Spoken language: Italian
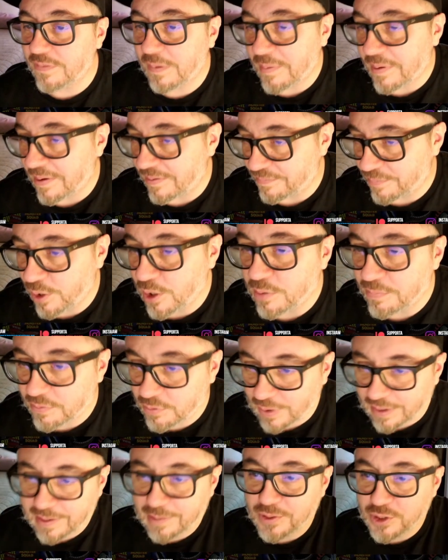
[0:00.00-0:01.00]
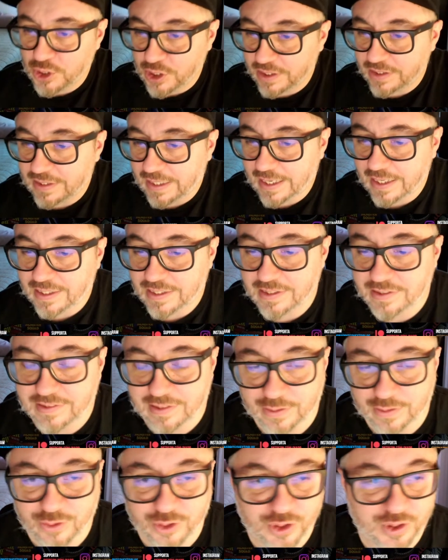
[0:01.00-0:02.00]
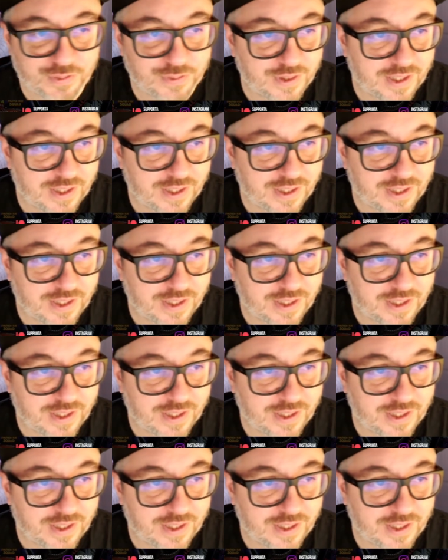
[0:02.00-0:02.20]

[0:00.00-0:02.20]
vabbè, poi guardiamoci il trailer intanto che,